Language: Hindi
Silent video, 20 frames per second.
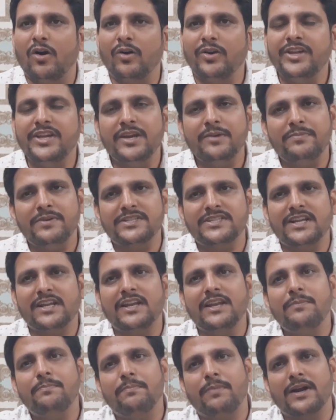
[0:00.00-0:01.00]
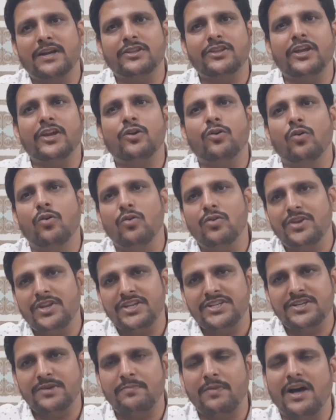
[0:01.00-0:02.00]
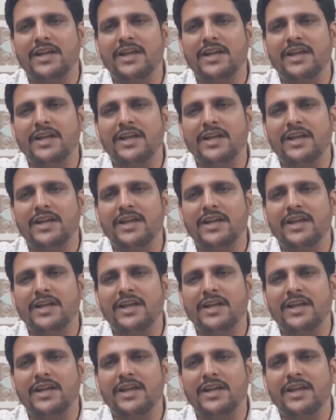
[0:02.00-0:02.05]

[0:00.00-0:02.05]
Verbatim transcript: और ये बेसिकली पर्दे को नीचे